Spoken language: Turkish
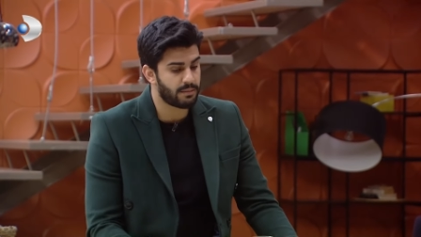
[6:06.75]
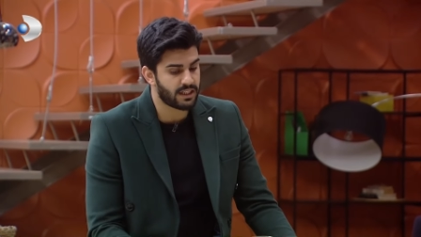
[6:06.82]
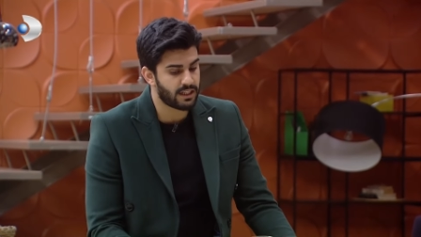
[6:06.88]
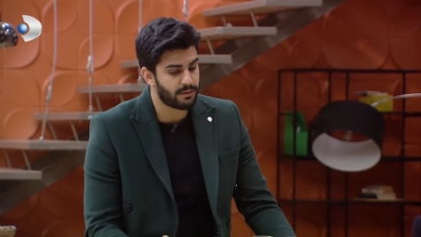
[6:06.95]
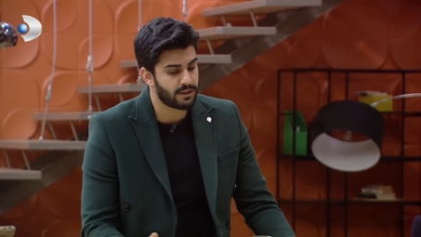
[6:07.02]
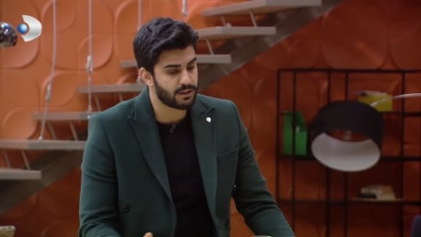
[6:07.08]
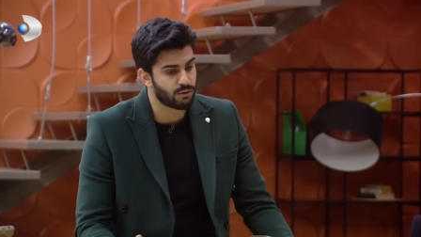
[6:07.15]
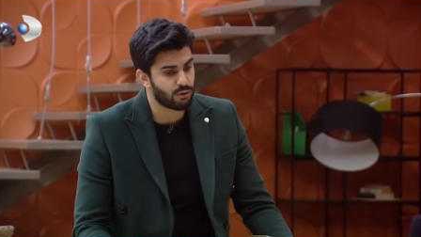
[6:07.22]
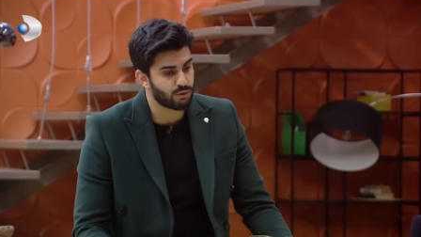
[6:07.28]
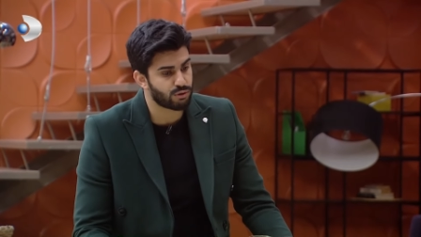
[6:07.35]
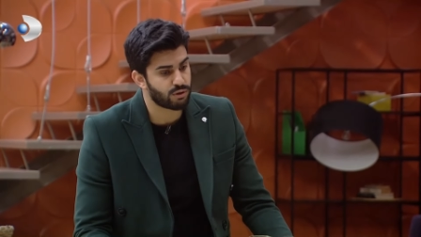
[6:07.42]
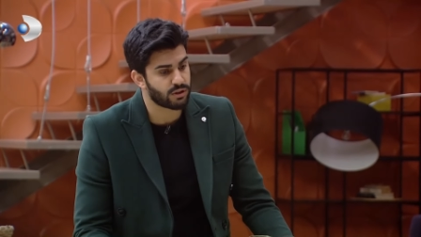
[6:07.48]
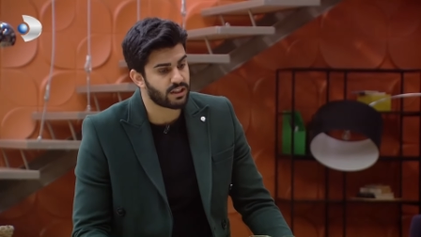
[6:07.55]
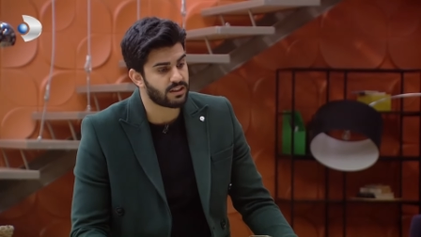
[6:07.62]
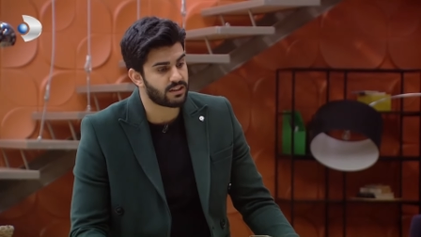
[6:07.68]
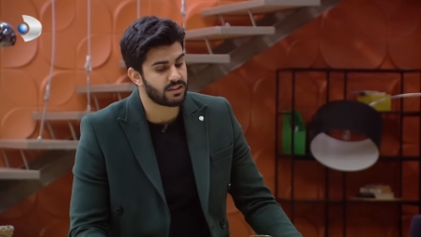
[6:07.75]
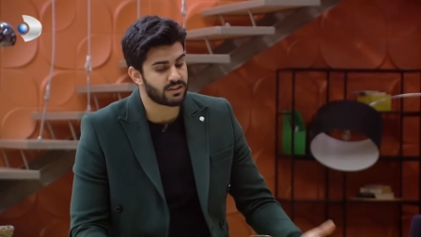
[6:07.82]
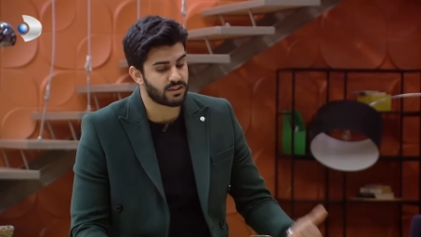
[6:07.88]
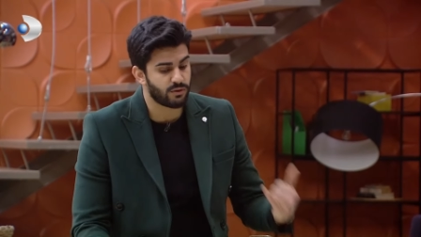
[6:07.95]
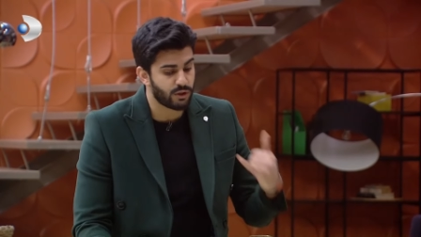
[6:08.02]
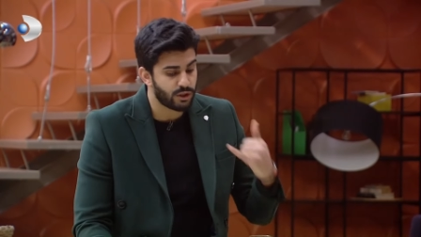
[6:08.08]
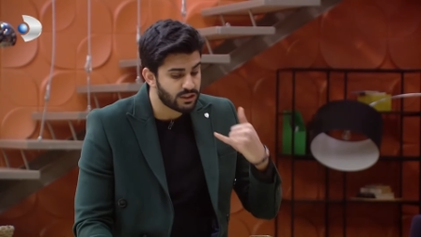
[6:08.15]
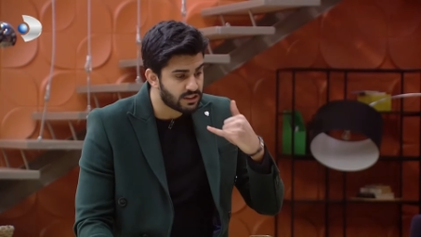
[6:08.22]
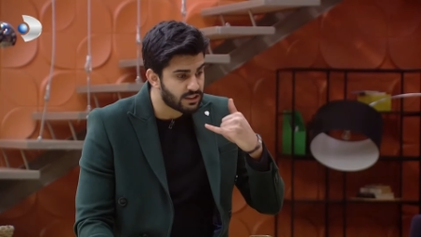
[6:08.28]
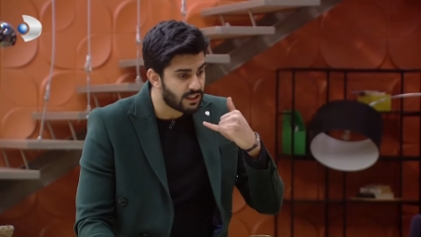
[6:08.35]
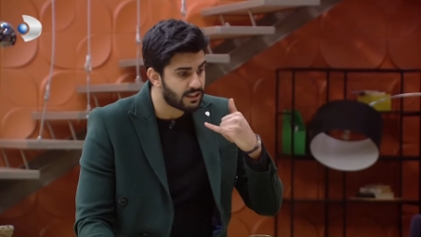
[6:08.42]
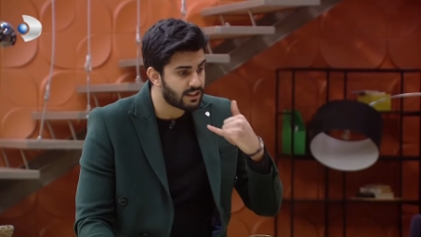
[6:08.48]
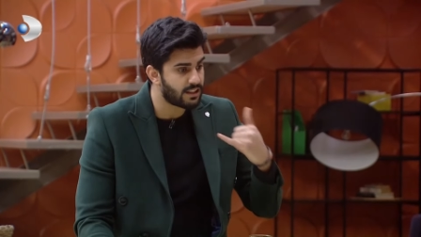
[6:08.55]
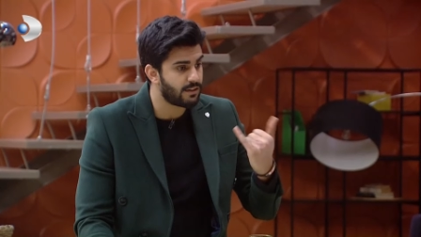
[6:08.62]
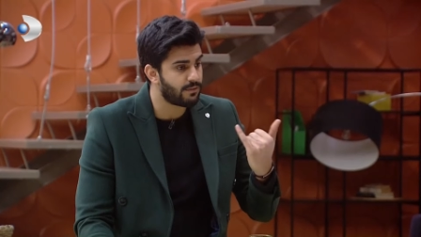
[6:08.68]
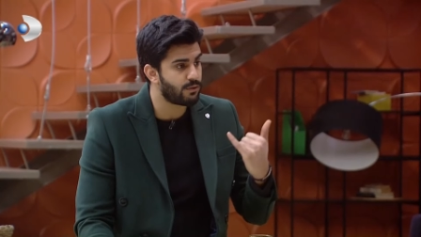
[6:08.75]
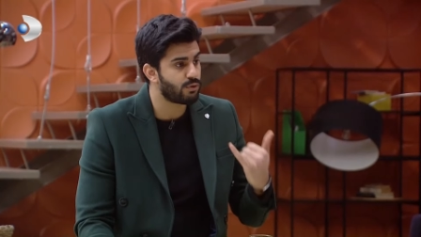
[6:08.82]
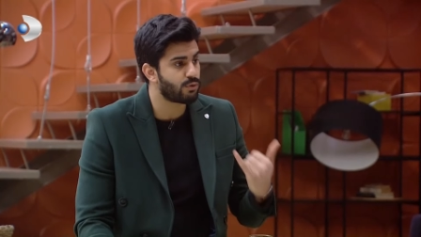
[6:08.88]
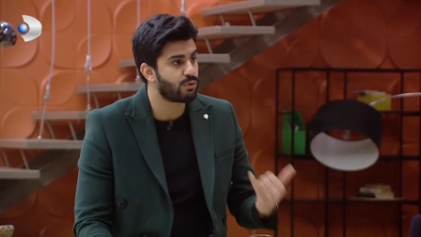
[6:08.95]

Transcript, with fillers: beraber yolculuk ettiğinizde o esnada telefonla